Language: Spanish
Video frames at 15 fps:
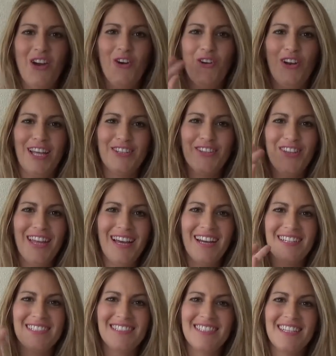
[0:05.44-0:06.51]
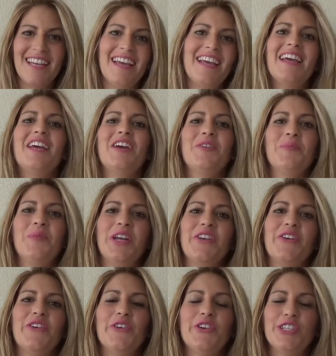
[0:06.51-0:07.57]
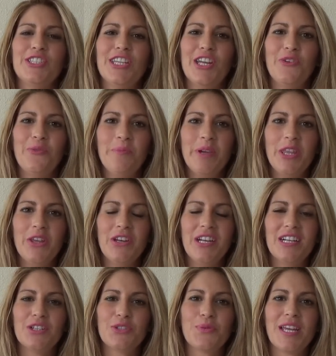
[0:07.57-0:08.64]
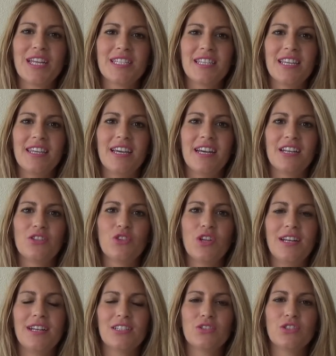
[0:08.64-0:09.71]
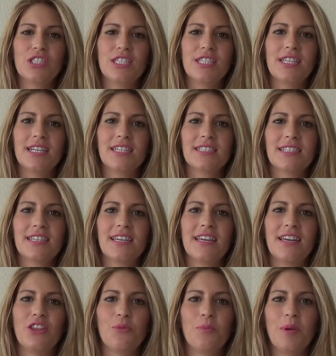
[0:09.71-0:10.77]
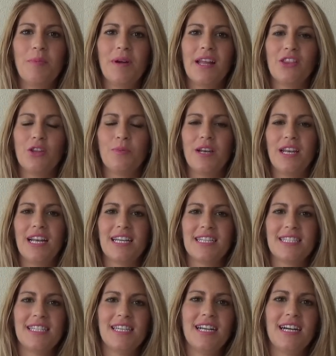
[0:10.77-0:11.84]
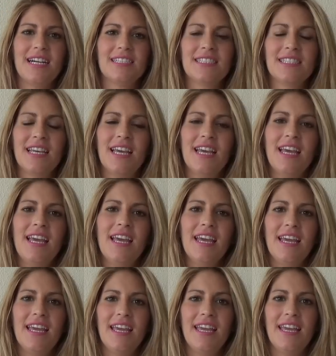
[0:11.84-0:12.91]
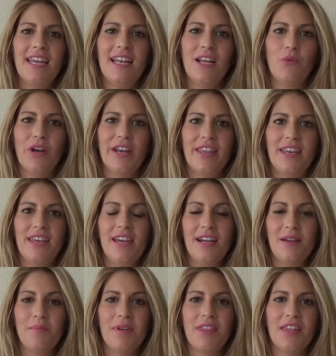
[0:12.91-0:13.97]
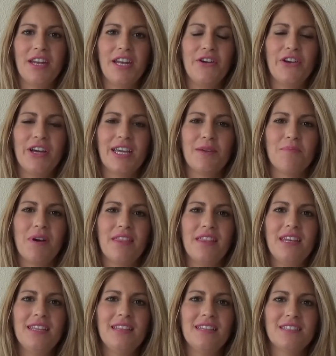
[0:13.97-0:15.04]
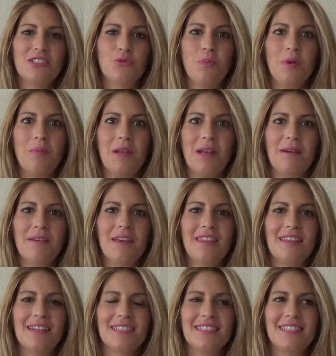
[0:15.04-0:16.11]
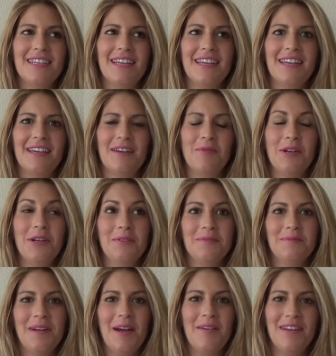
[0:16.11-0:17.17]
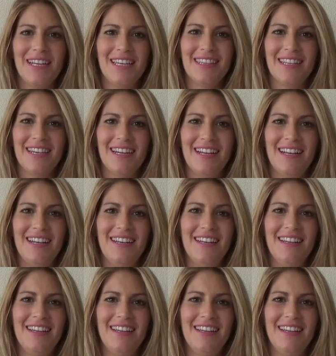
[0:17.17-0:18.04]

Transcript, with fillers: Hola a todas. Bueno, hoy os traigo un vídeo en el que os voy a enseñar todas las cositas que he ido preparando para las chicas en la guardería que empiezan ahora aquí en Madrid. Es su primera vez, así que bueno, a ver qué tal